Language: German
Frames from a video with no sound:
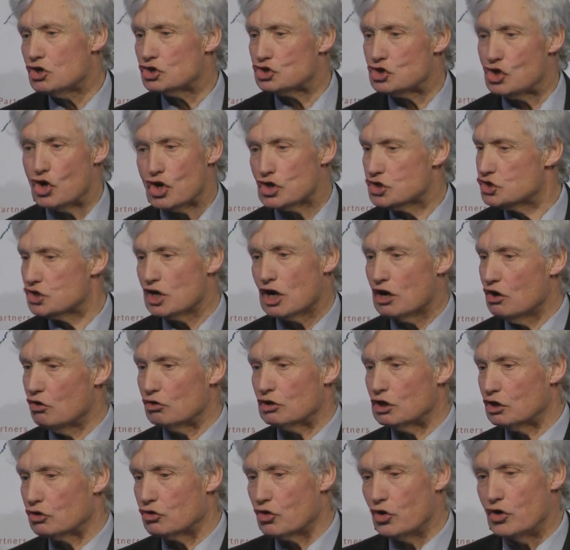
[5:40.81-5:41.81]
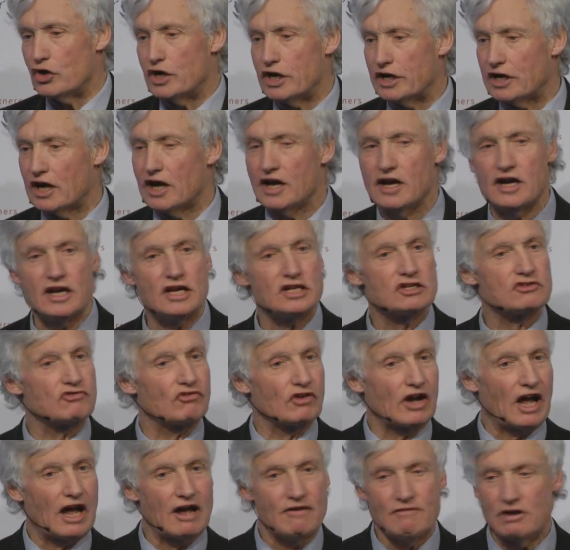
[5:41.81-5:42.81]
Schlösser oder Könige ist
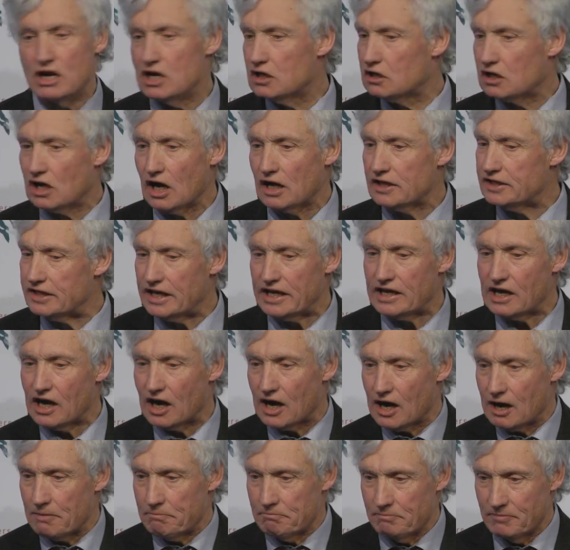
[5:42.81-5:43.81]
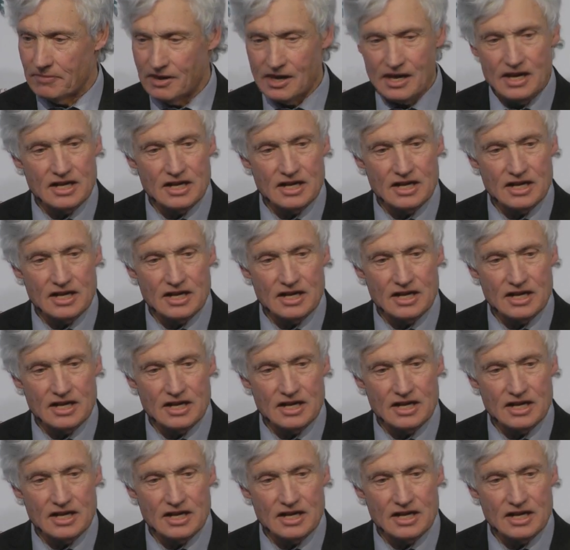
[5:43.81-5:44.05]
freiwillig, kann jeder haben.